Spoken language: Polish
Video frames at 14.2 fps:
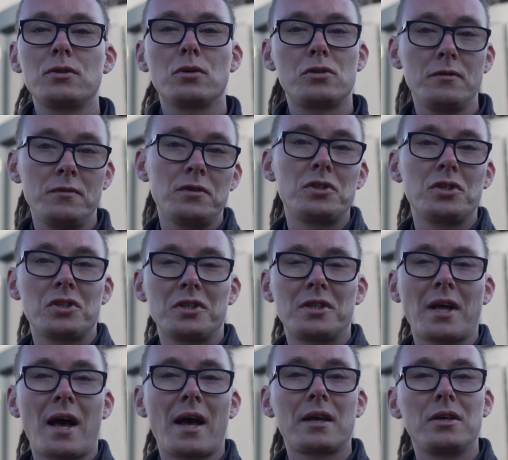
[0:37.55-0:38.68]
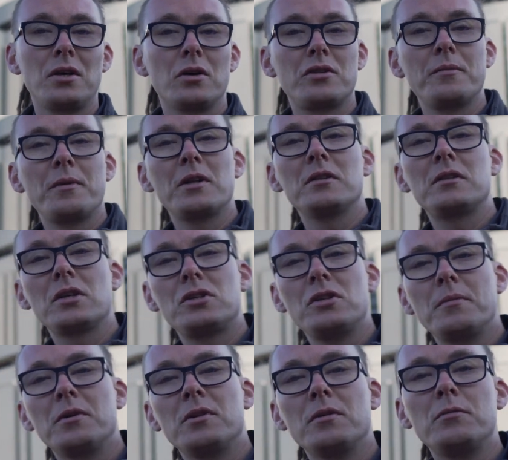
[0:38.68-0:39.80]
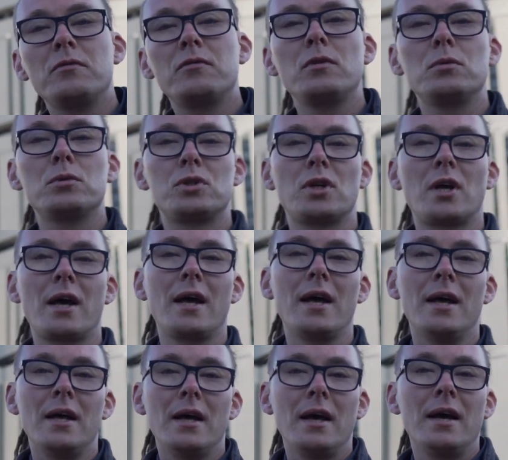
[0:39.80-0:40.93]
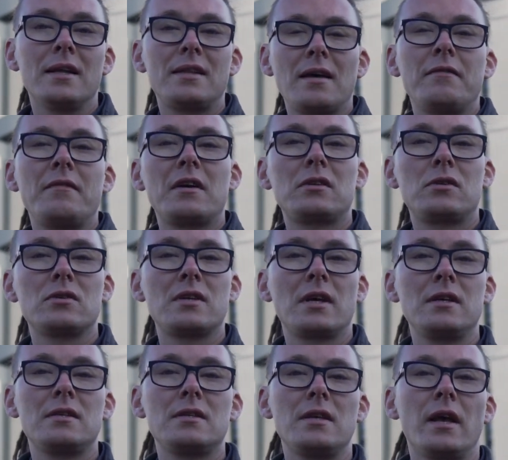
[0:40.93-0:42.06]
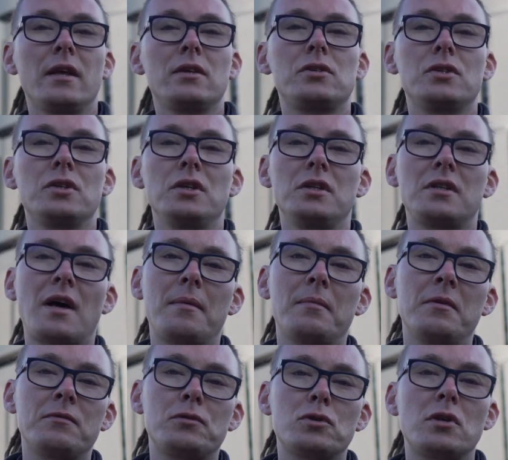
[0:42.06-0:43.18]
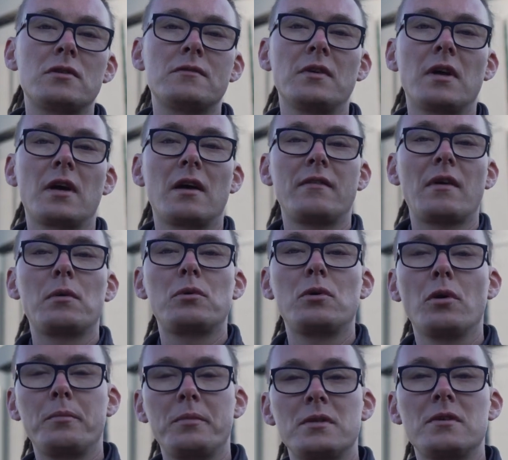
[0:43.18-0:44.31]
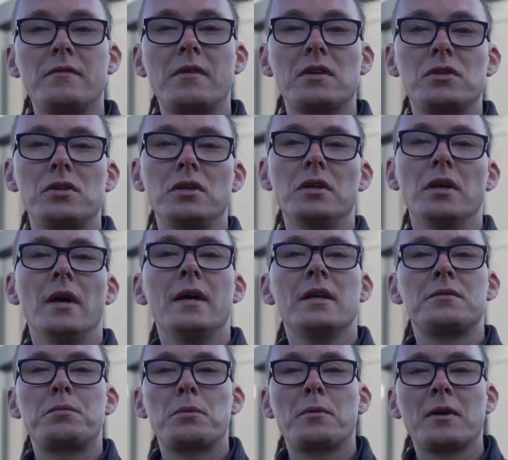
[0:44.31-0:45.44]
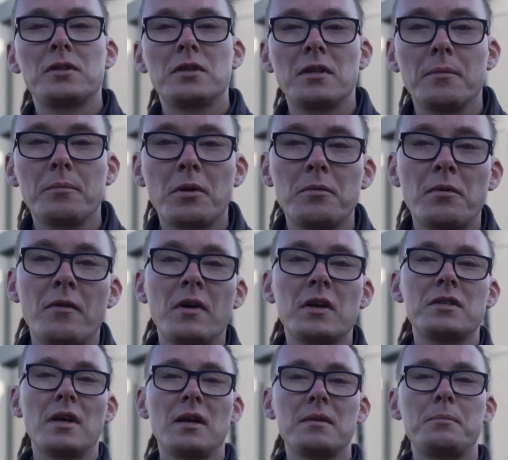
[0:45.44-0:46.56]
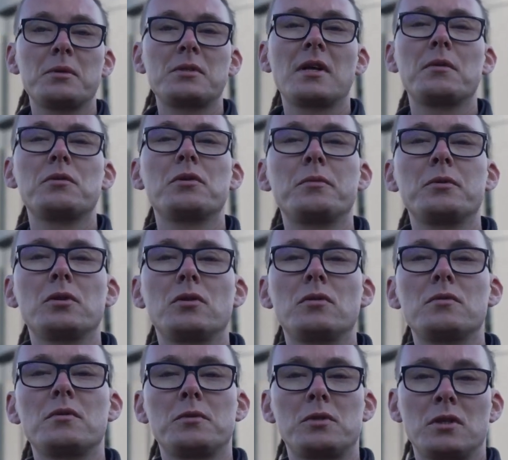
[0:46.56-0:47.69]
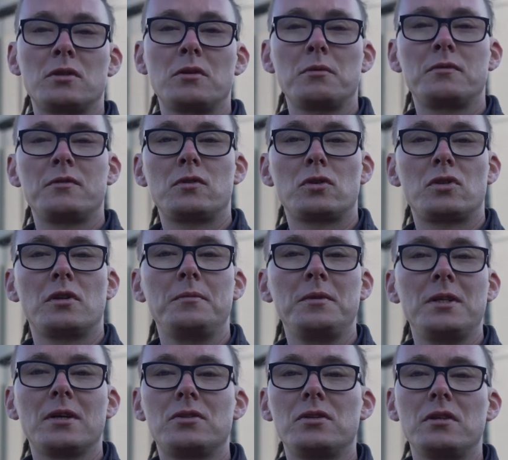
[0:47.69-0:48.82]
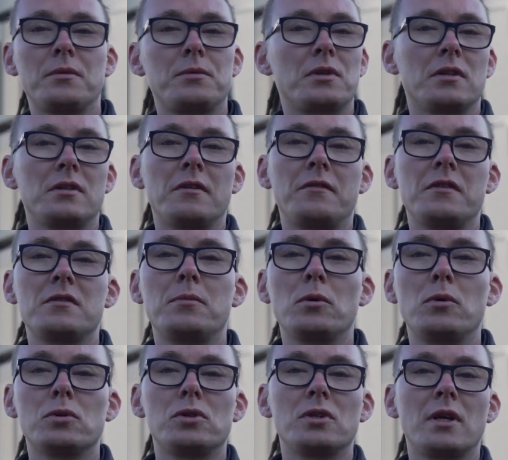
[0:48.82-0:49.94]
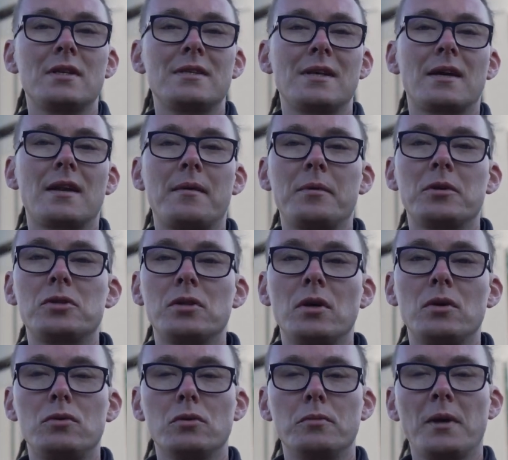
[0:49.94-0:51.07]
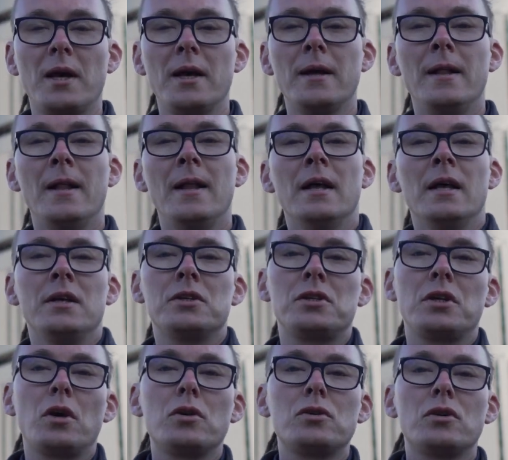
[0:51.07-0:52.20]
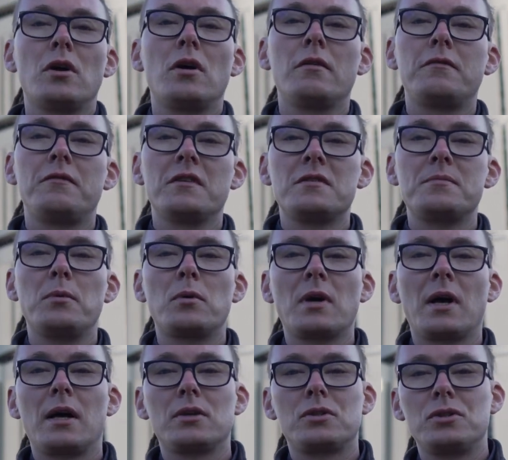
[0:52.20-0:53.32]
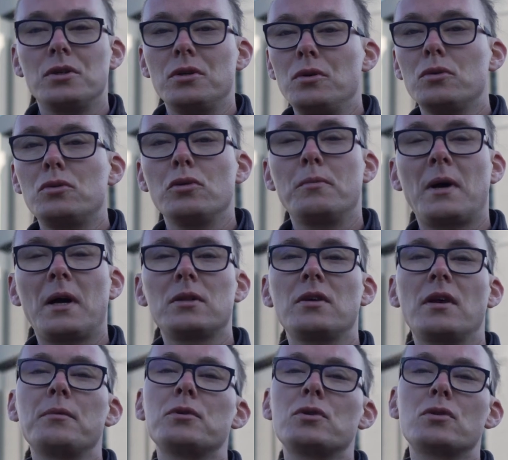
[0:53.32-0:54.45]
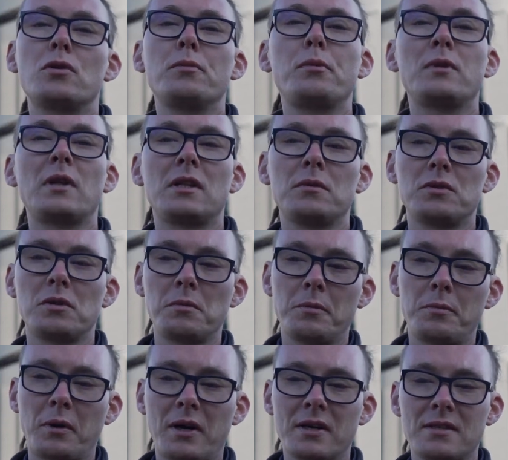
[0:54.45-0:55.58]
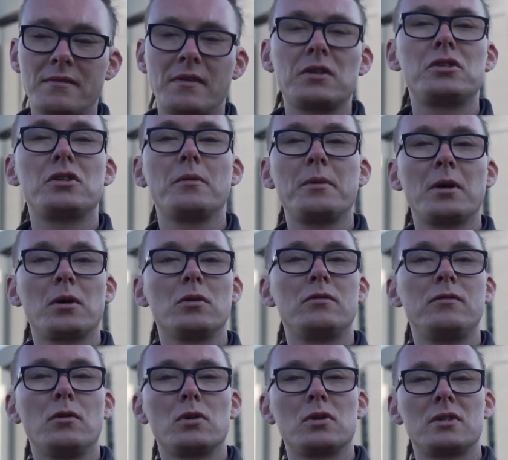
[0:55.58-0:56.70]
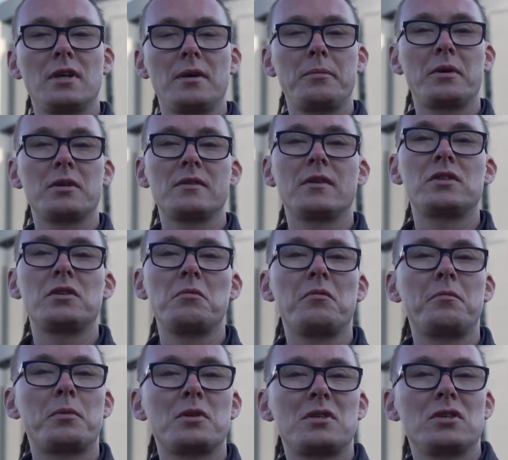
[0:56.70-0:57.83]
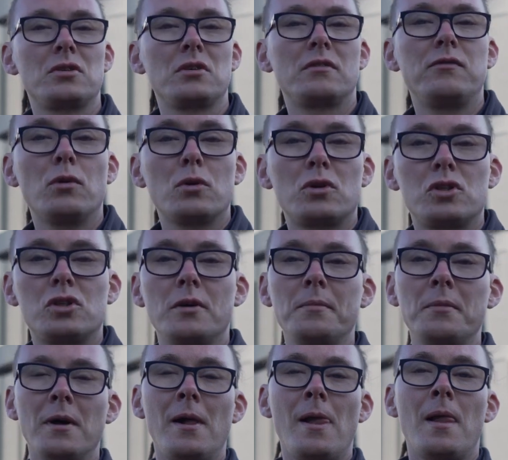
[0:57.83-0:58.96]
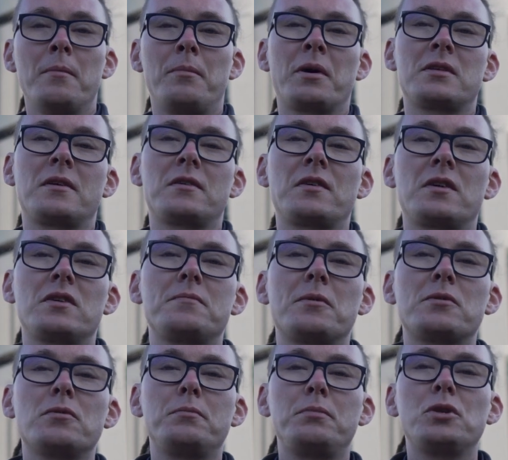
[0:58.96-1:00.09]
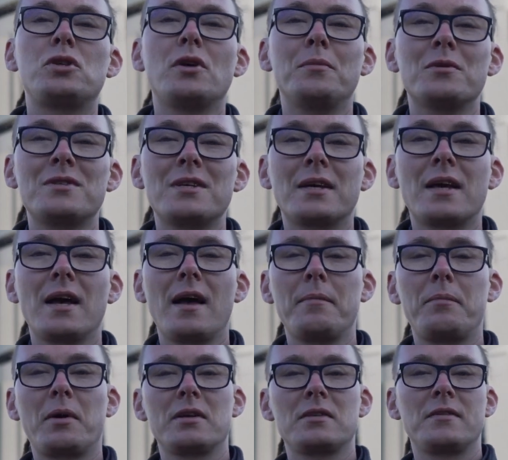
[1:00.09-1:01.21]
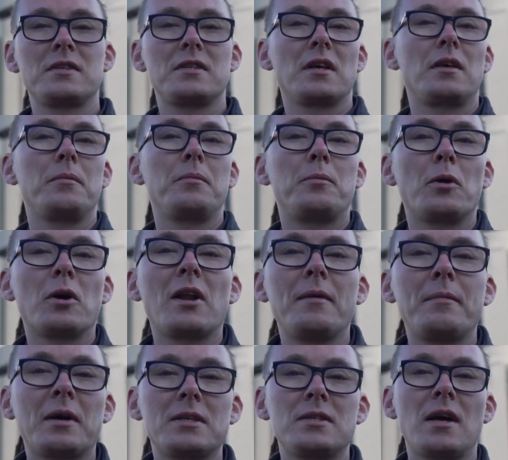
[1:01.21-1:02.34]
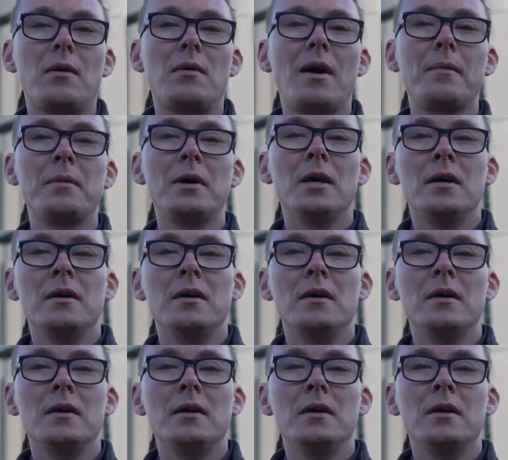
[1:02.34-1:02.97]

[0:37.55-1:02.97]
Oczywiście, że tak i o tym ja też nie będę mówił, że e, tam warto zaistnieć i tam wrzucać swoje kawałki, opisywać i spróbować się tam promować. Ja postaram się powiedzieć o tym, co można zrobić w social media, czyli na przykład na Facebooku, czy na Instagramie, czy na YouTubie. Jeżeli chodzi o Facebooka czy YouTube'a, to ja bym się skupił na tym, żeby pokazywać siebie jako twórcę, pokazywać siebie w procesie twórczym, pokazywać w jaki sposób piszę muzykę, pokazywać na jakich programach działam.